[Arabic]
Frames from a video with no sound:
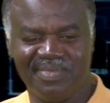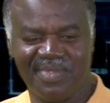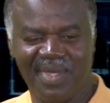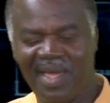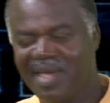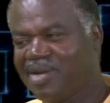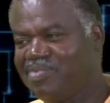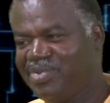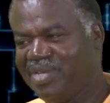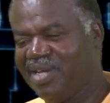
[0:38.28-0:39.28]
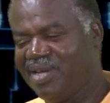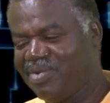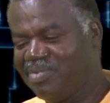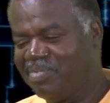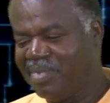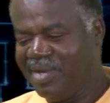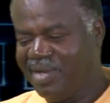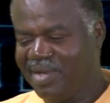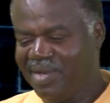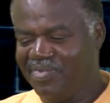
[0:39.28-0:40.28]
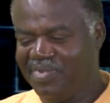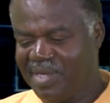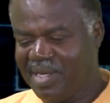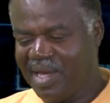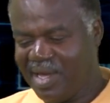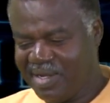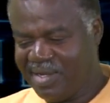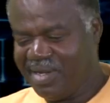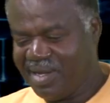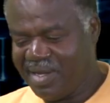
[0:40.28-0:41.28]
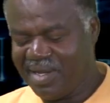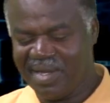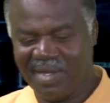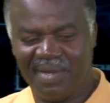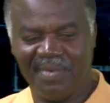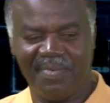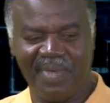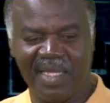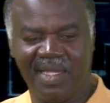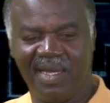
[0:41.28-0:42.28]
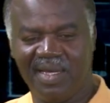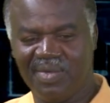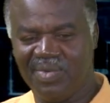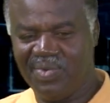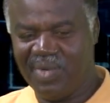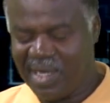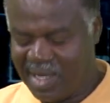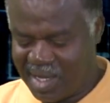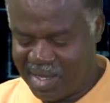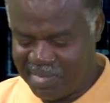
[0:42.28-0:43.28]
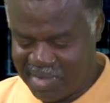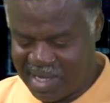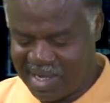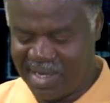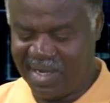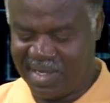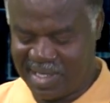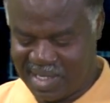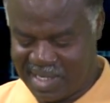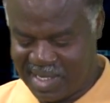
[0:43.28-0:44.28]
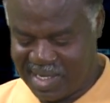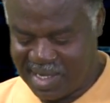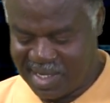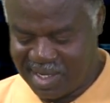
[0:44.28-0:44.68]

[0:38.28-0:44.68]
خير معين لهم في أن آه، يتلقوا الأخبار الحقيقية